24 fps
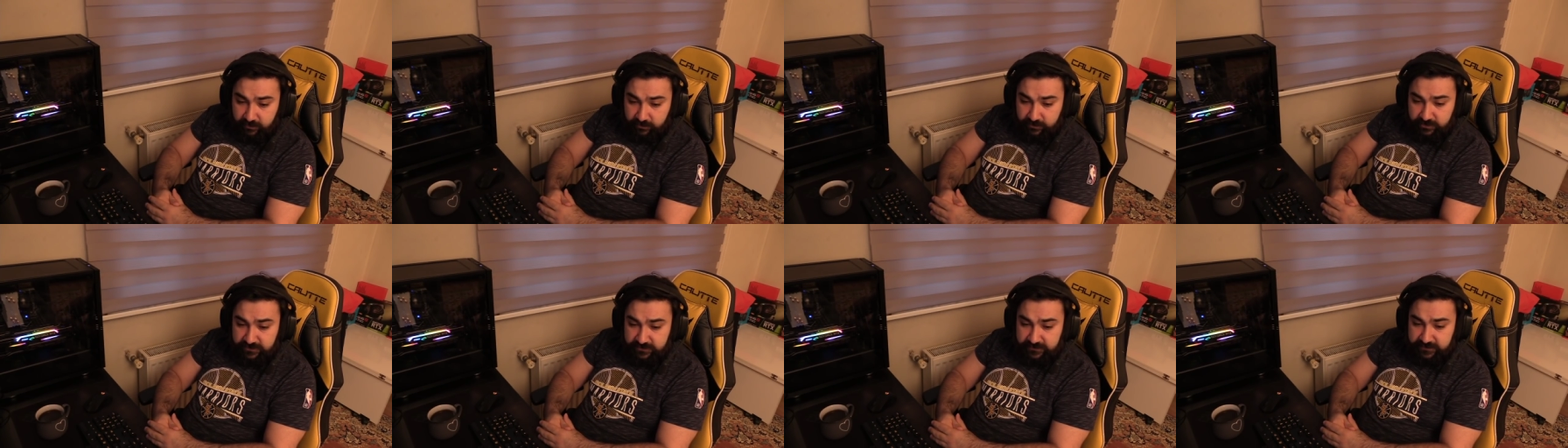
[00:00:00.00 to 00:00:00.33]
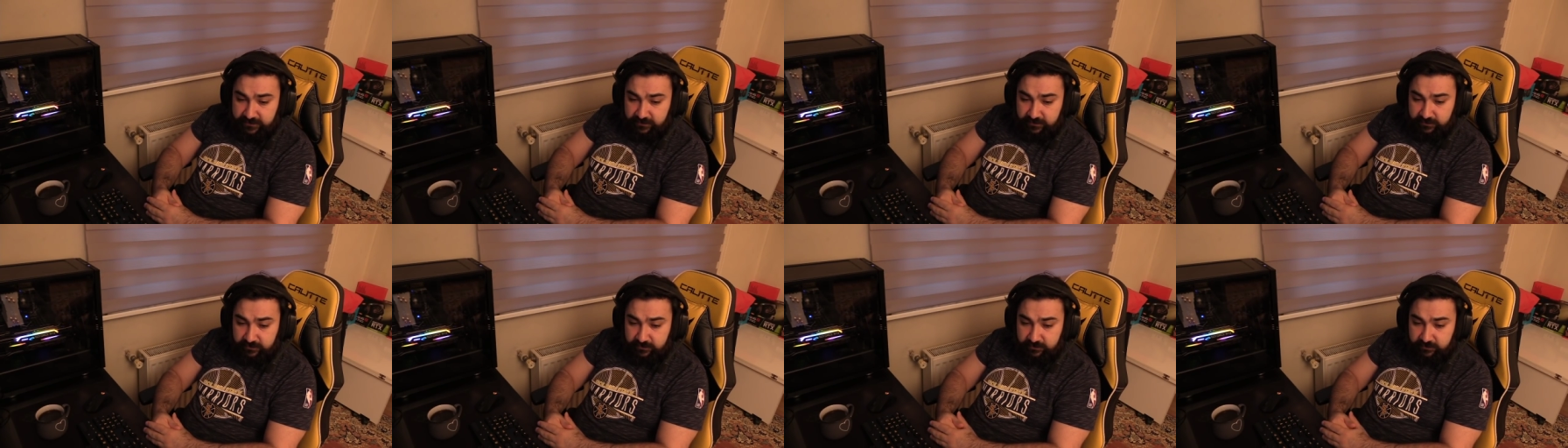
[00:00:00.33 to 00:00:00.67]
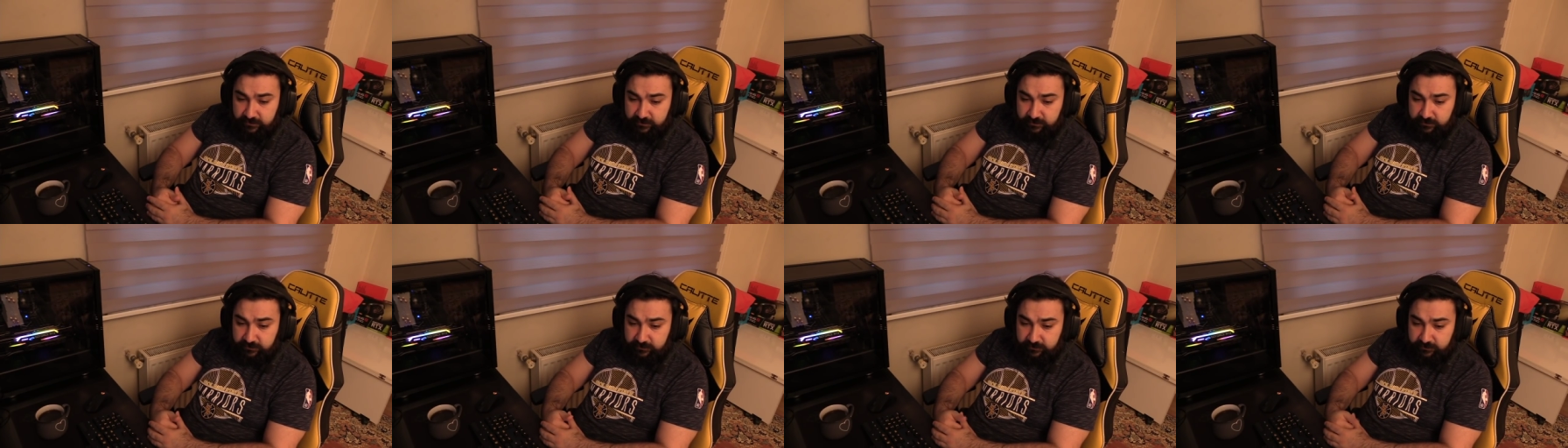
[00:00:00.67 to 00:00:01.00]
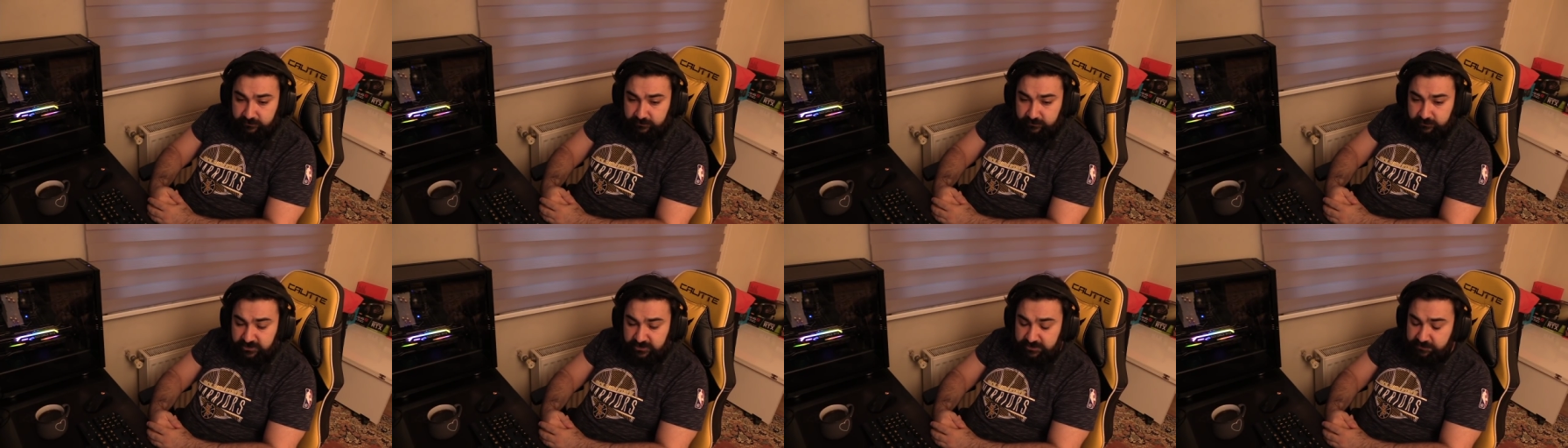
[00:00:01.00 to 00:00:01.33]
o kişiden
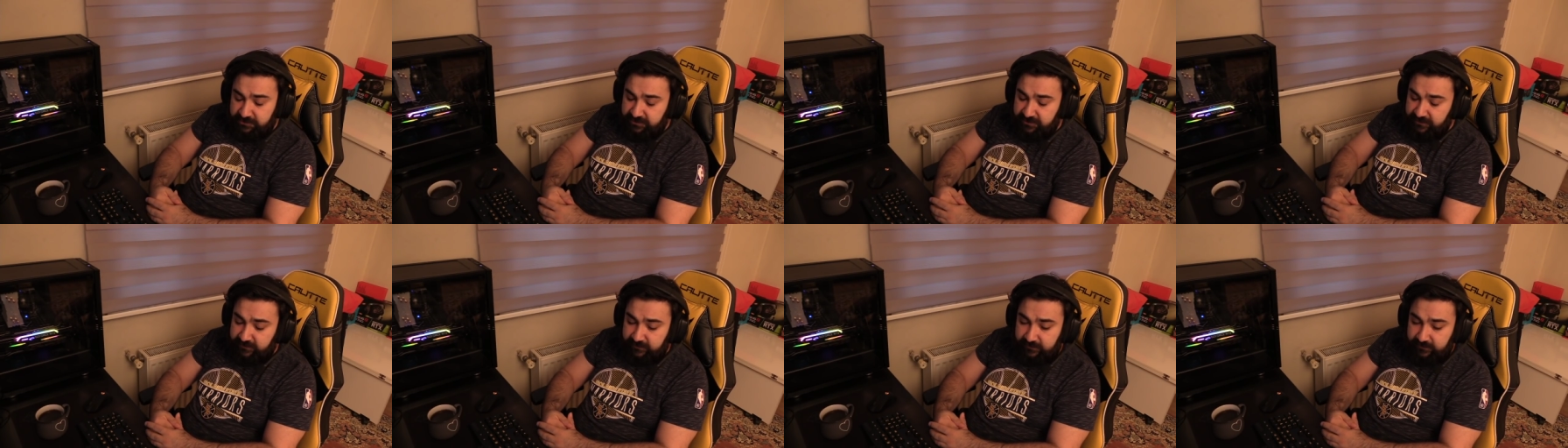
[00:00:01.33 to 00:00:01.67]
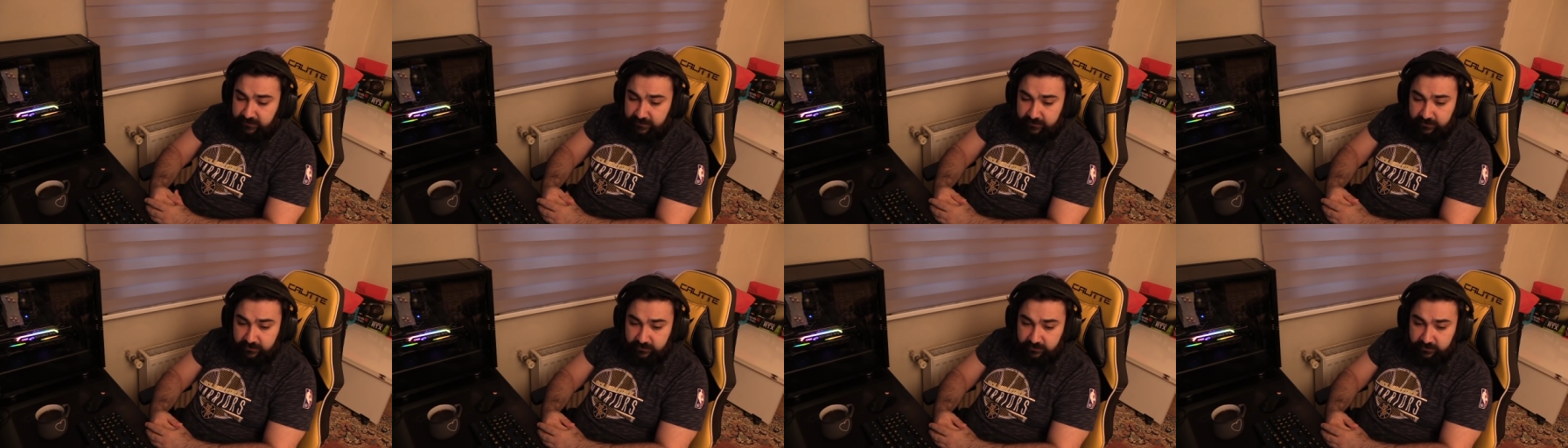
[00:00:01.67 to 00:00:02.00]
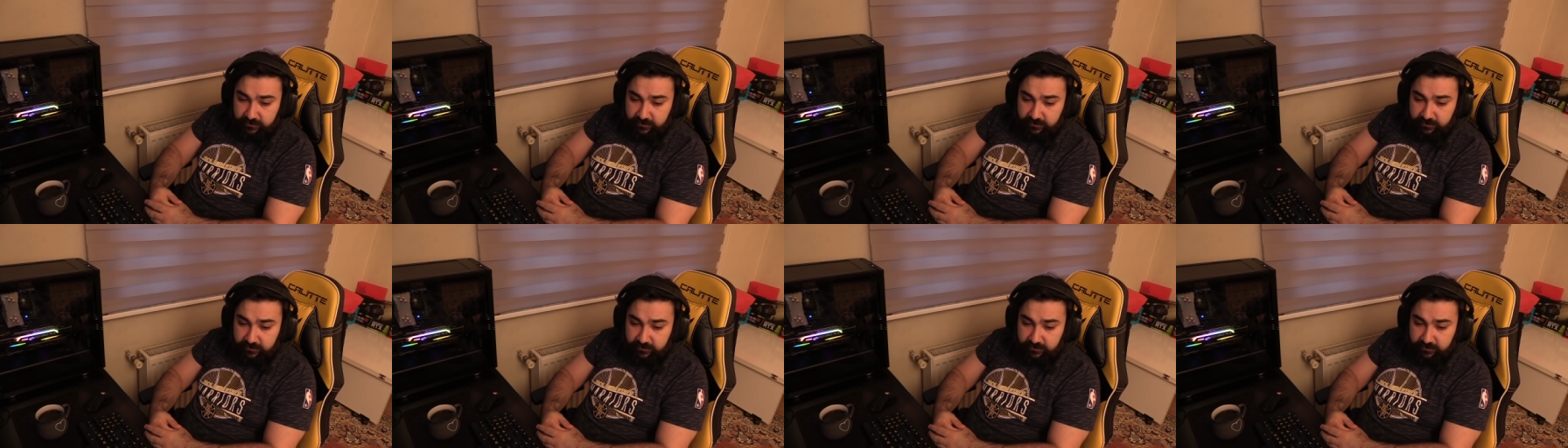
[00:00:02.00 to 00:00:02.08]
hiçbir şekilde